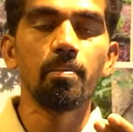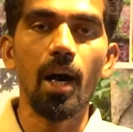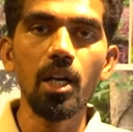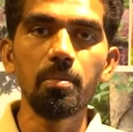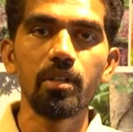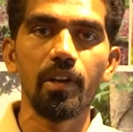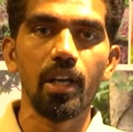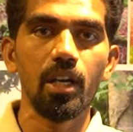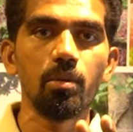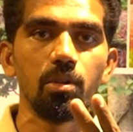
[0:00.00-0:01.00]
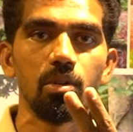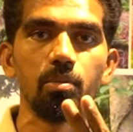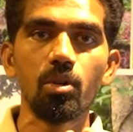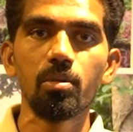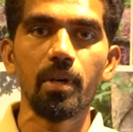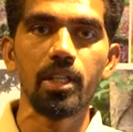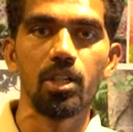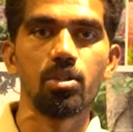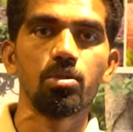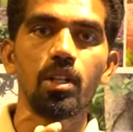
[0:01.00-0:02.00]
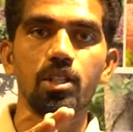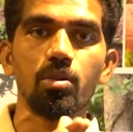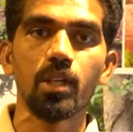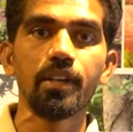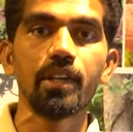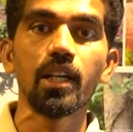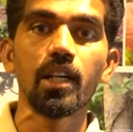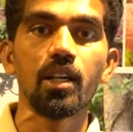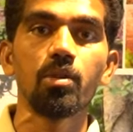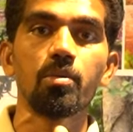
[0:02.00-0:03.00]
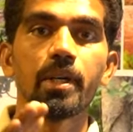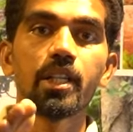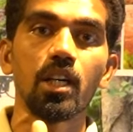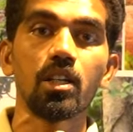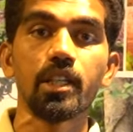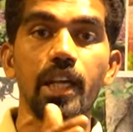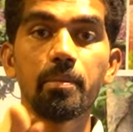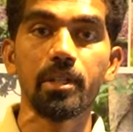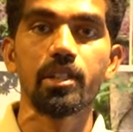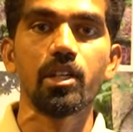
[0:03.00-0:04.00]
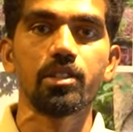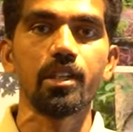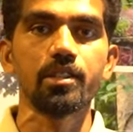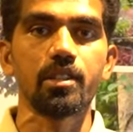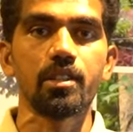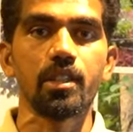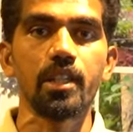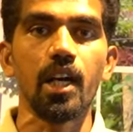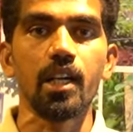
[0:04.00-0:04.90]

பார்புட் வயரில் ஒரு முள்ளு மாதிரி இருக்கும் ஸோ அதை தொட்டால் விலங்குகளும் மனிதர்களும் டேமேஜ் ஆக சான்சஸ் இருக்குது